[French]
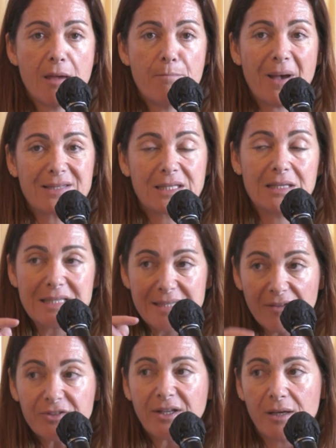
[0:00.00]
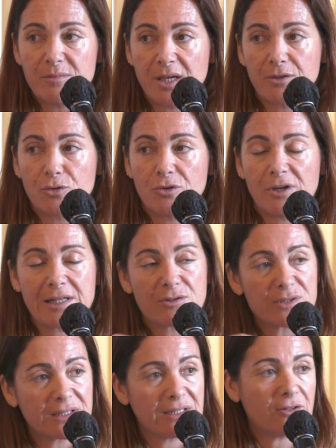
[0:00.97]
parce qu'ils savent très bien que dans la
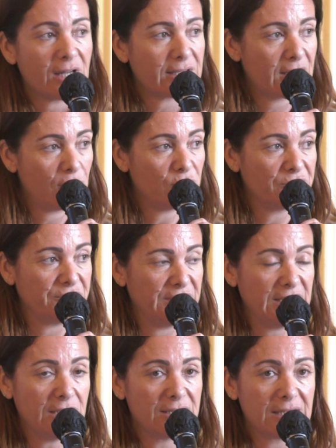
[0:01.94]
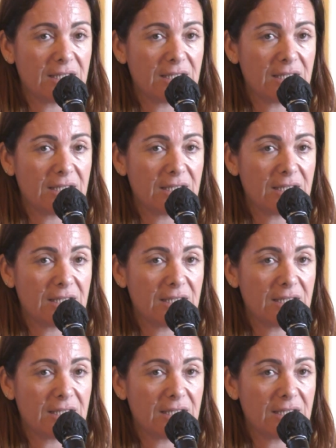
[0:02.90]
société dans laquelle on vit,